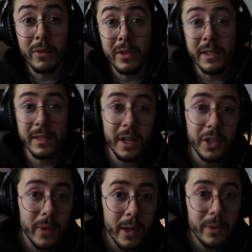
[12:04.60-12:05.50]
vocês
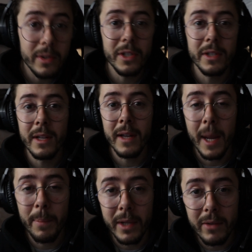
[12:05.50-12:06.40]
deixam a curtida,
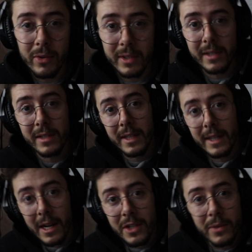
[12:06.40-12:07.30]
é porque vocês
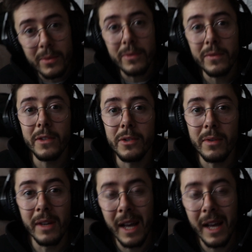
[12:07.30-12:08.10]
interagem com o vídeo.